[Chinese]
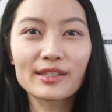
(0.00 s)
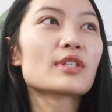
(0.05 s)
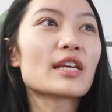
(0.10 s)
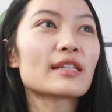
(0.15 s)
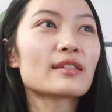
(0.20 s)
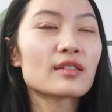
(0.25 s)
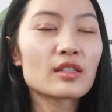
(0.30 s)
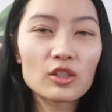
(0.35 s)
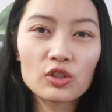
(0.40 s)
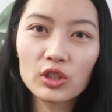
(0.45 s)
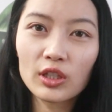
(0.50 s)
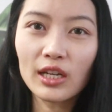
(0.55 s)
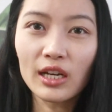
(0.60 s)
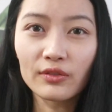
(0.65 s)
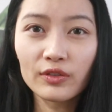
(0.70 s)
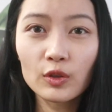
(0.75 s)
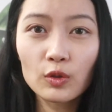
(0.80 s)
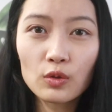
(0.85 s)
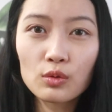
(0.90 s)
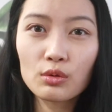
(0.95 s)
在进这两
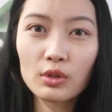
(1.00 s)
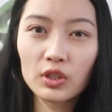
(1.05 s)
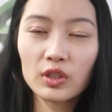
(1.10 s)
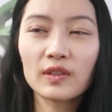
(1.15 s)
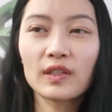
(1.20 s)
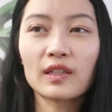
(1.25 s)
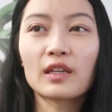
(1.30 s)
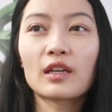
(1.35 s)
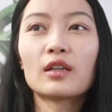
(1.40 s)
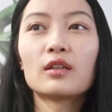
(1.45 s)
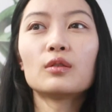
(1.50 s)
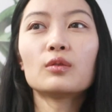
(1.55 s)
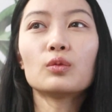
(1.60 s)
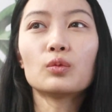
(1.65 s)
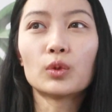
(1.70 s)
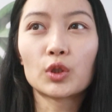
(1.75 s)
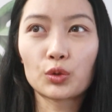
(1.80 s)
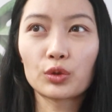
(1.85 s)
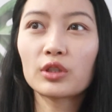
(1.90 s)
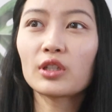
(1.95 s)
份工作之前，
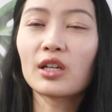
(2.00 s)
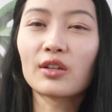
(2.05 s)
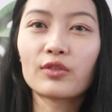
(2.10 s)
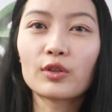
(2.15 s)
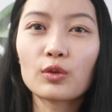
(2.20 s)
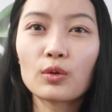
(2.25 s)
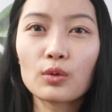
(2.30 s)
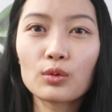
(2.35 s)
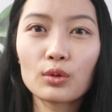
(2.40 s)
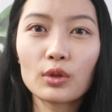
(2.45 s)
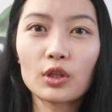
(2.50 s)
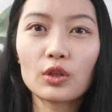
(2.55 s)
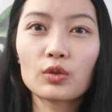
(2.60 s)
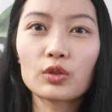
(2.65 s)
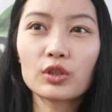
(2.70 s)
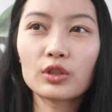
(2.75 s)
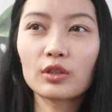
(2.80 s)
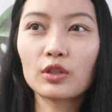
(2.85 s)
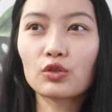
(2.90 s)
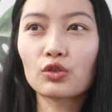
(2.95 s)
我觉得这两份工作都
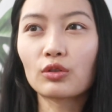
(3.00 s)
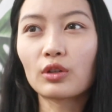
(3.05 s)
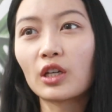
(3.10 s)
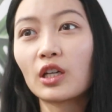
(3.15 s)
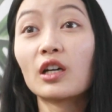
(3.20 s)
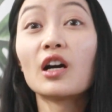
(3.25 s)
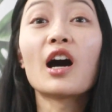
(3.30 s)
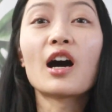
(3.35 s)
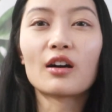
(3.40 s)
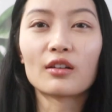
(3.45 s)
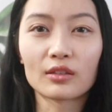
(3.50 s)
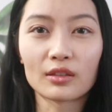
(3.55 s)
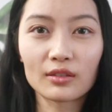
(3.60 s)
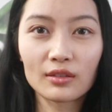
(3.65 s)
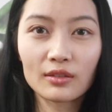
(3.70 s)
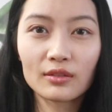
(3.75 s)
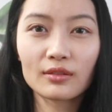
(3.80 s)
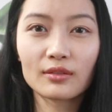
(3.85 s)
是那种很好的